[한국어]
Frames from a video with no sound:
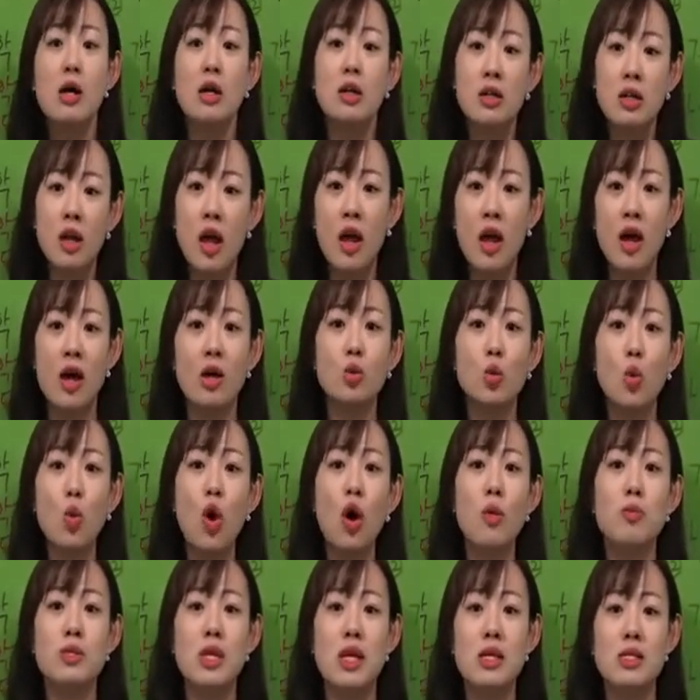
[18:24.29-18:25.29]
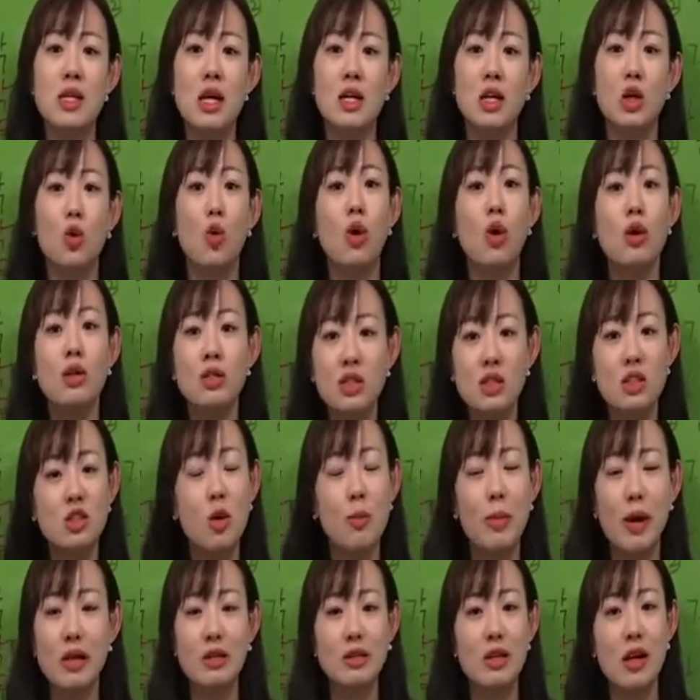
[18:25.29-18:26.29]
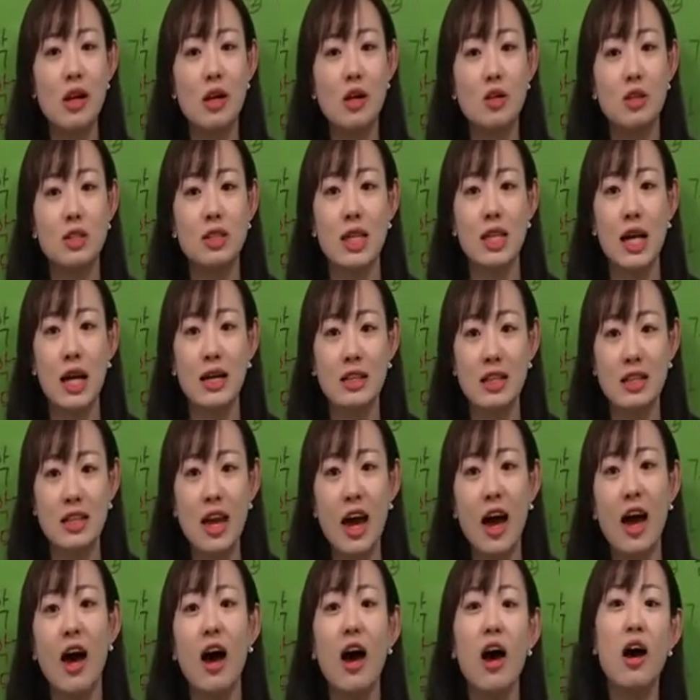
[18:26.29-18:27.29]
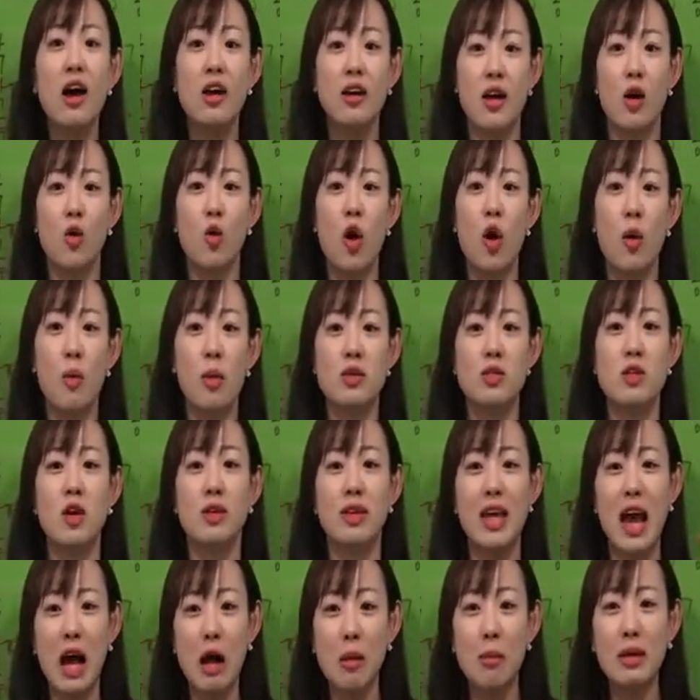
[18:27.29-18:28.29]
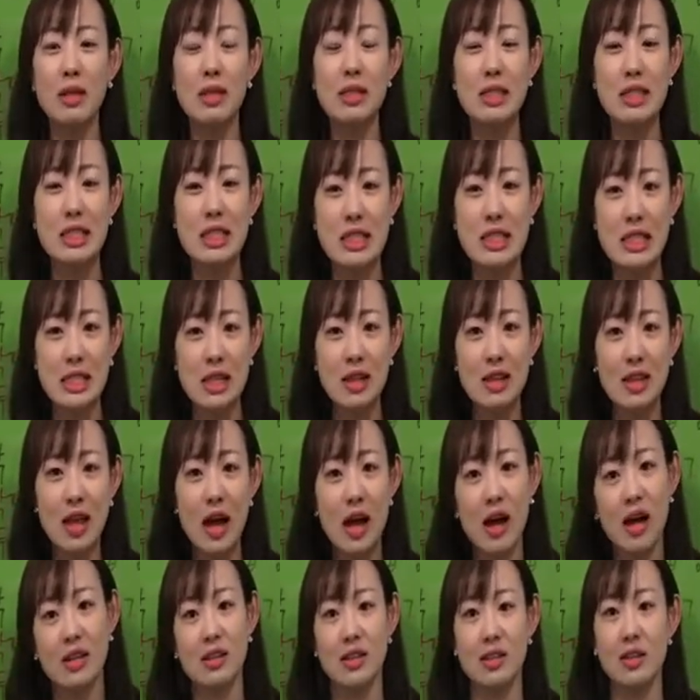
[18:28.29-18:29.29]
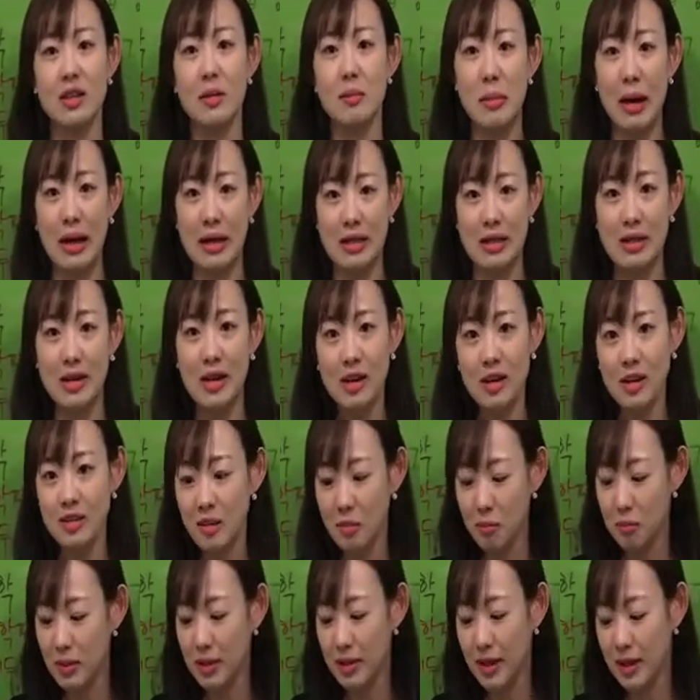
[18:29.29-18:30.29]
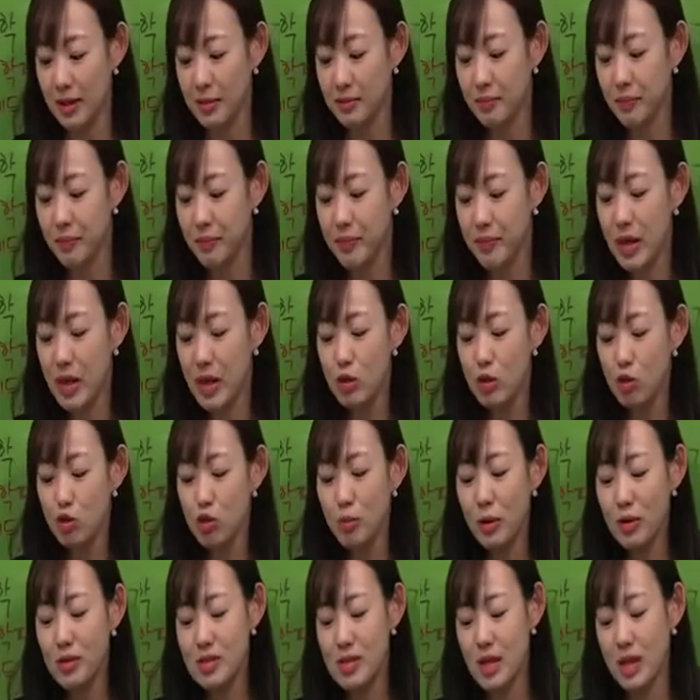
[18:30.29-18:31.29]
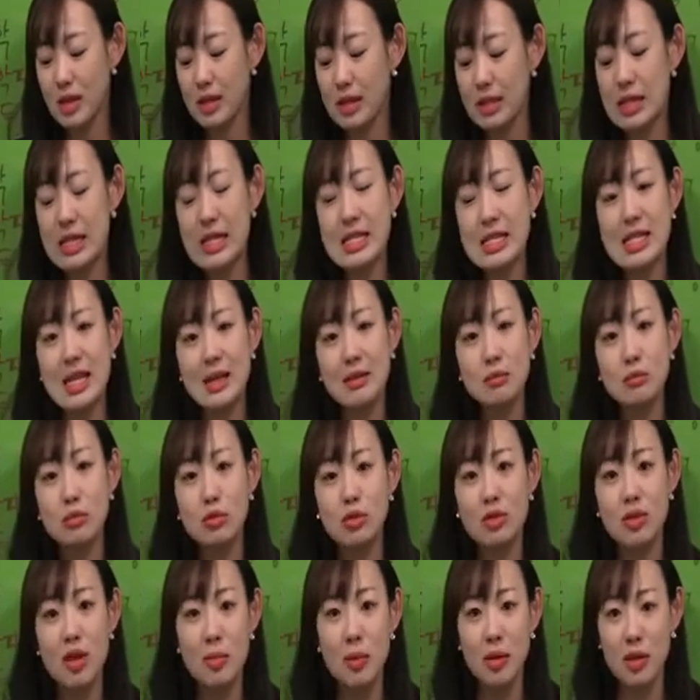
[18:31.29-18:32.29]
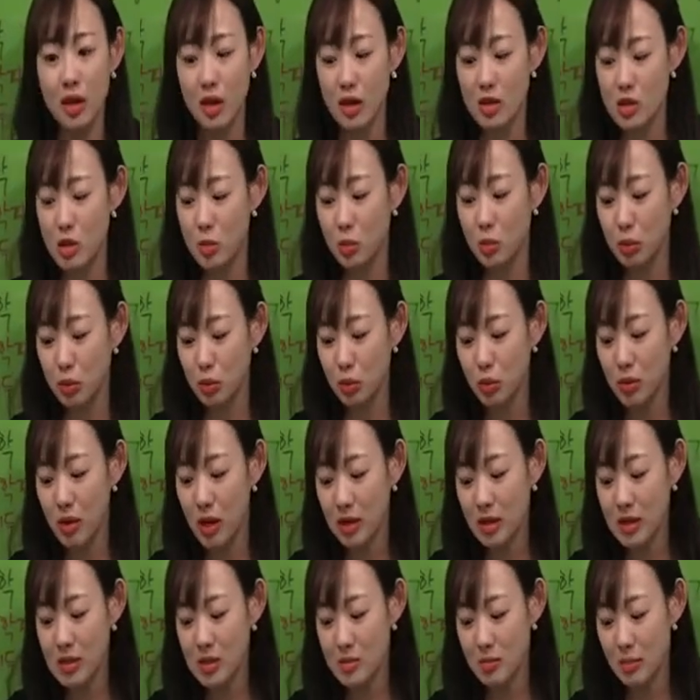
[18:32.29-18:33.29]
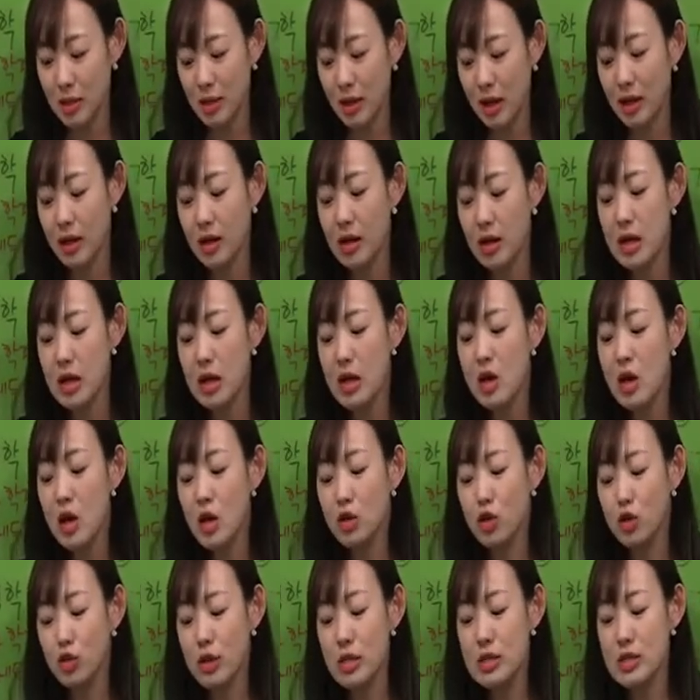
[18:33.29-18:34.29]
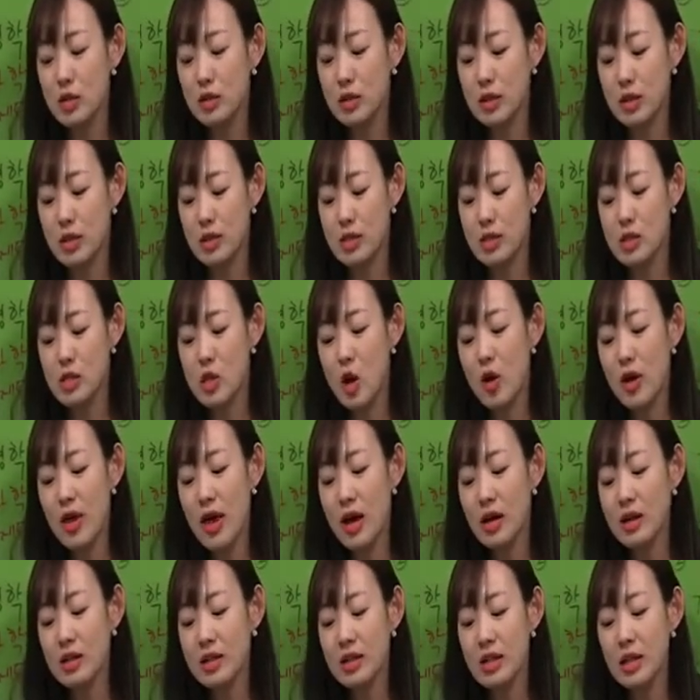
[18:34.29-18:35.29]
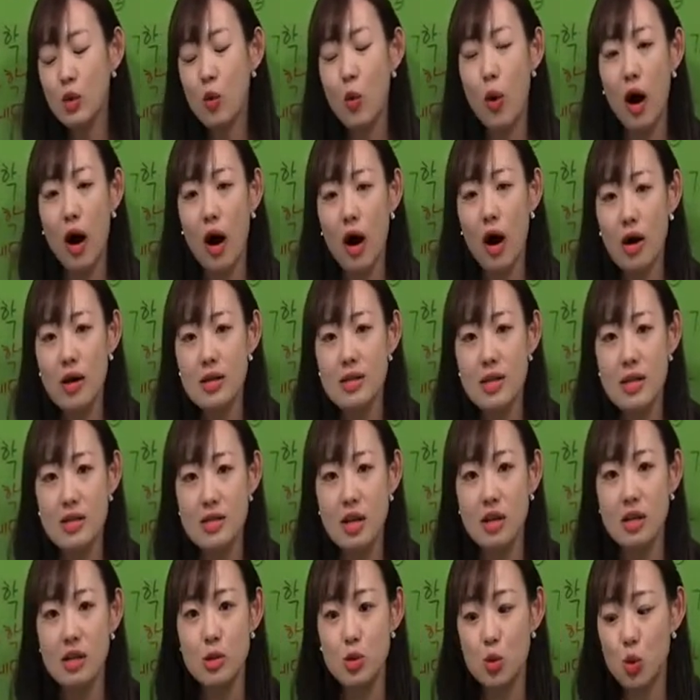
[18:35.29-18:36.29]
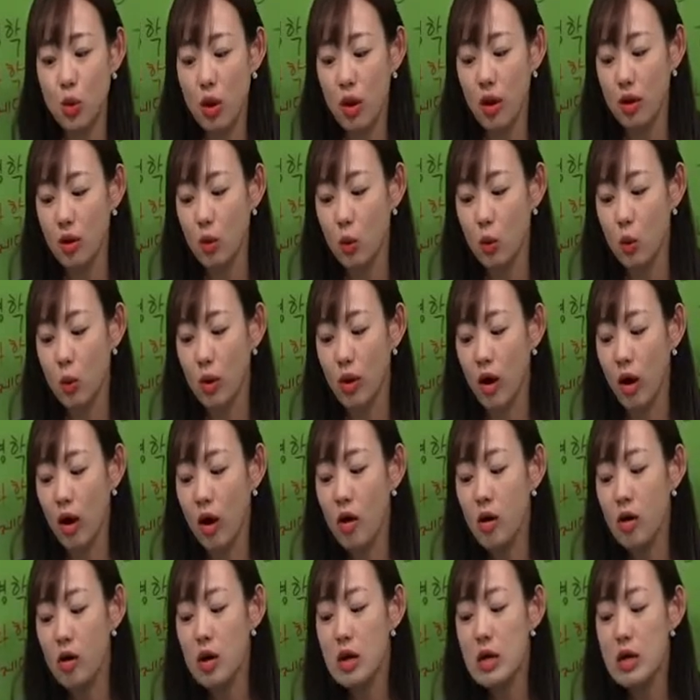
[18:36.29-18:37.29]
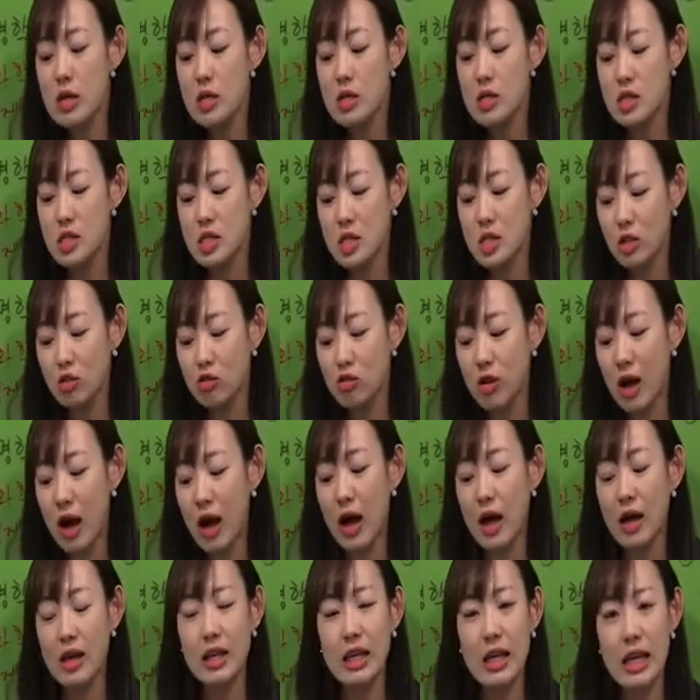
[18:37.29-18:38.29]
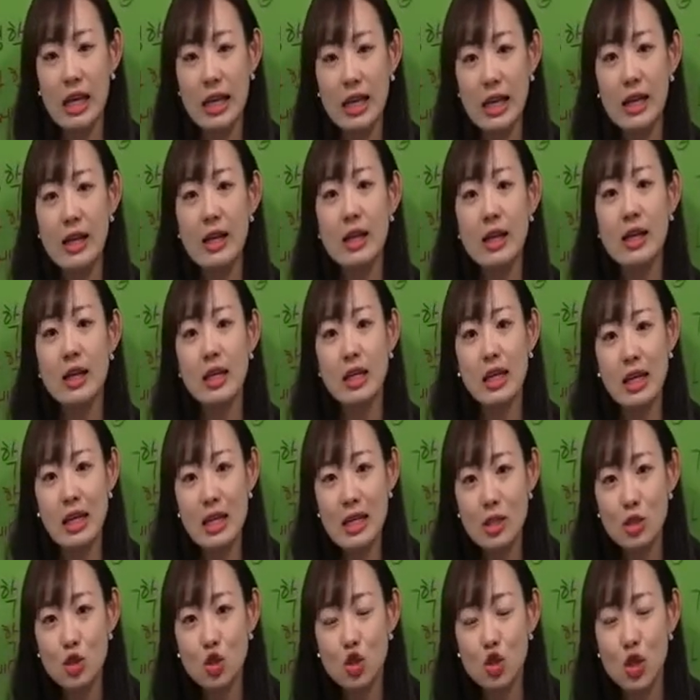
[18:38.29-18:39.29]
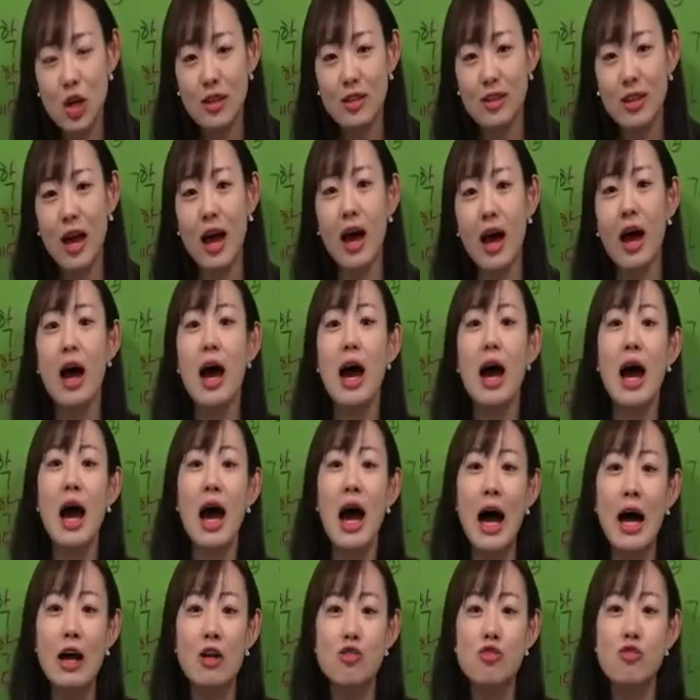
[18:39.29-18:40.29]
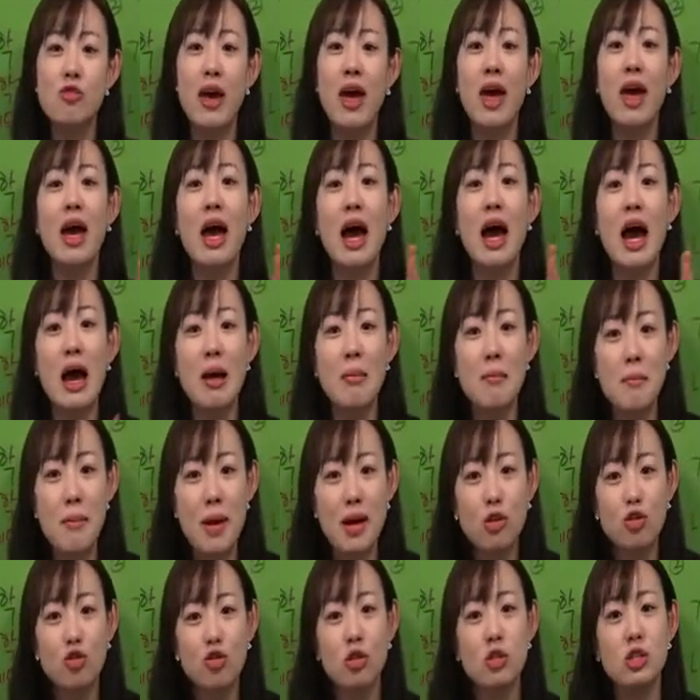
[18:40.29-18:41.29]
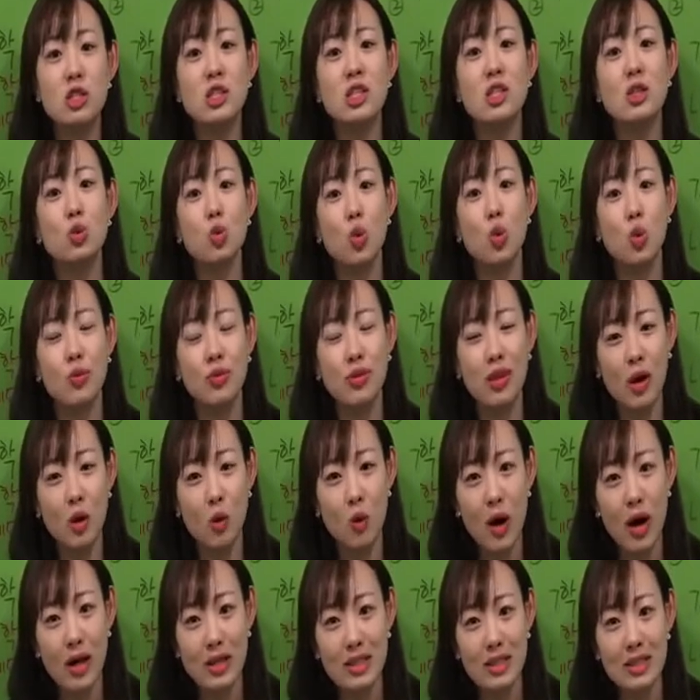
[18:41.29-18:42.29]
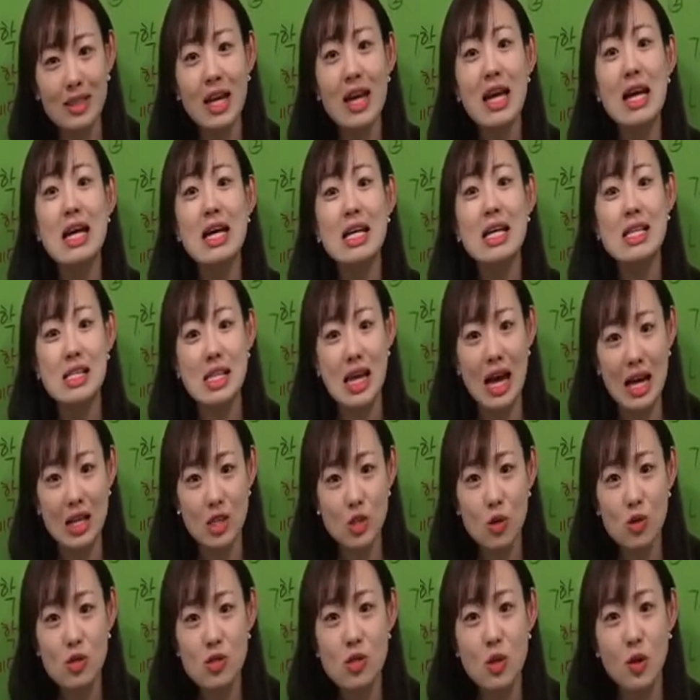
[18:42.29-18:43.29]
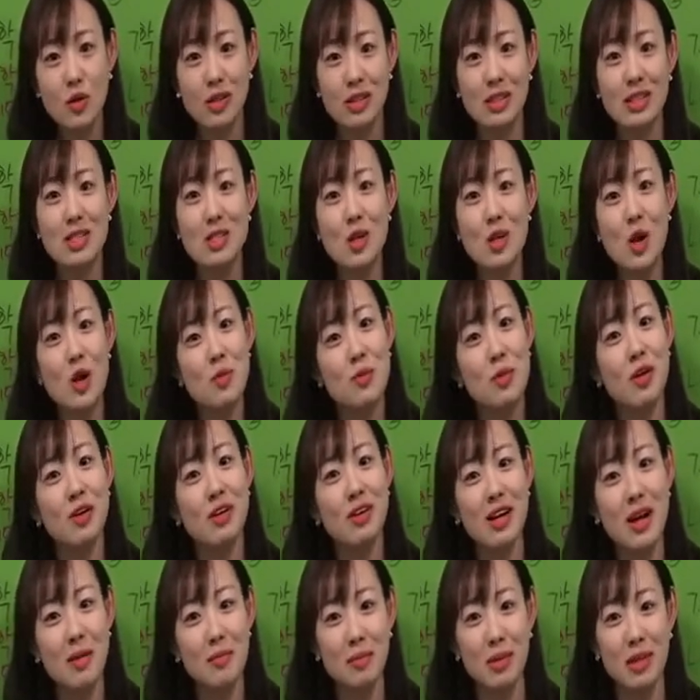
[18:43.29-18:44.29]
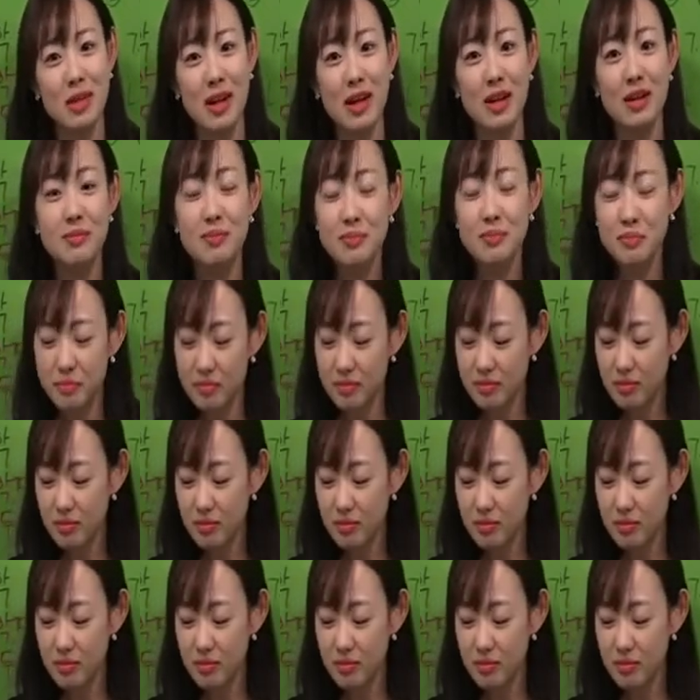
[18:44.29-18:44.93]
그래야 농업 생산이 훨씬 더 발달할 것이 아니냐 라고 하면서 양반을 질타하는 말을 하게 됩니다. 두 번째, 의상문답에 대해서 보도록 하겠습니다. 여기서는 서양의 과학사상을 소개했고요. 지구가 1일 1주한다. 하루에 한 바퀴씩 돈다고 하는 자전설을 설명을 합니다.